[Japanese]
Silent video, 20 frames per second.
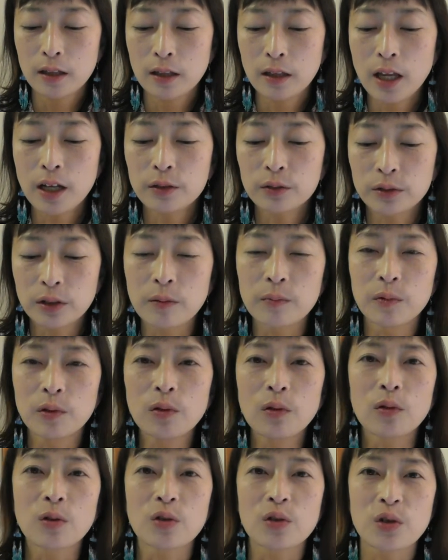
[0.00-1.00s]
なくて
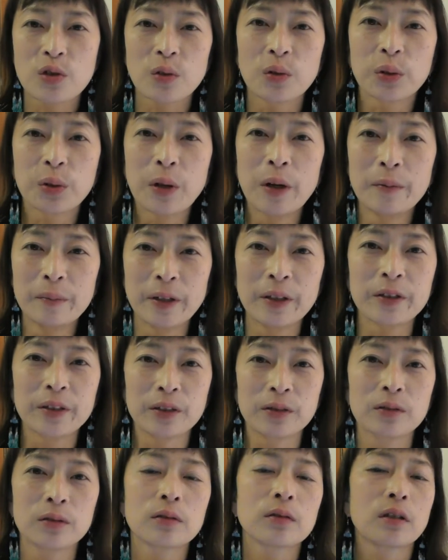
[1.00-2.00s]
も仕事はうまく
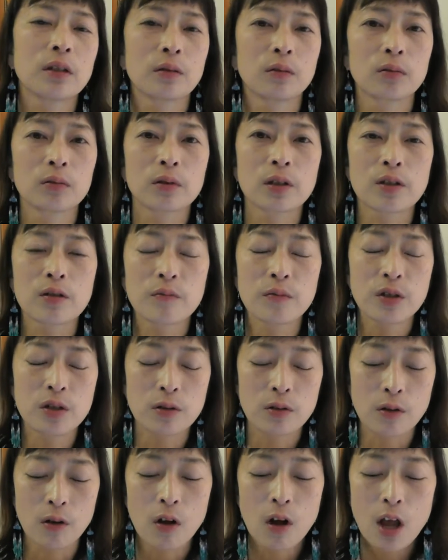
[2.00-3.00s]
いくっていうことですむ
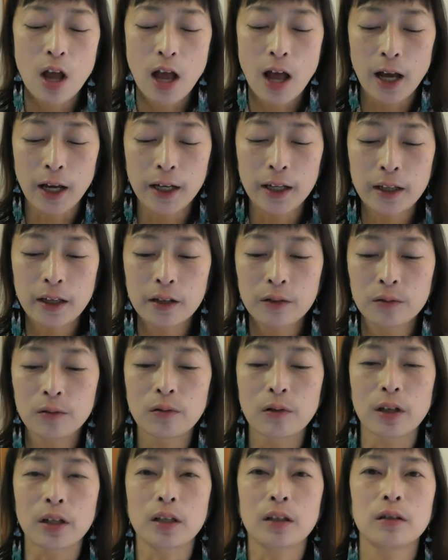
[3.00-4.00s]
しろ上げない
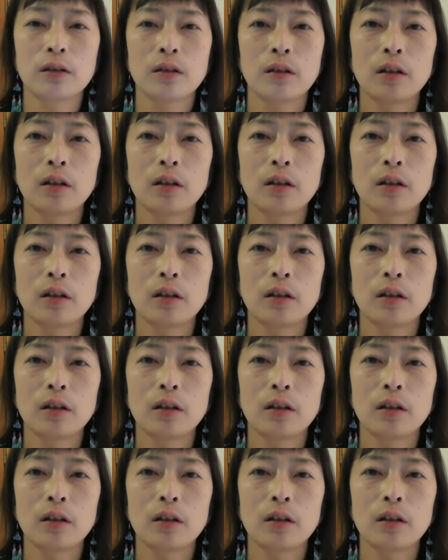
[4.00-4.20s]
方がいい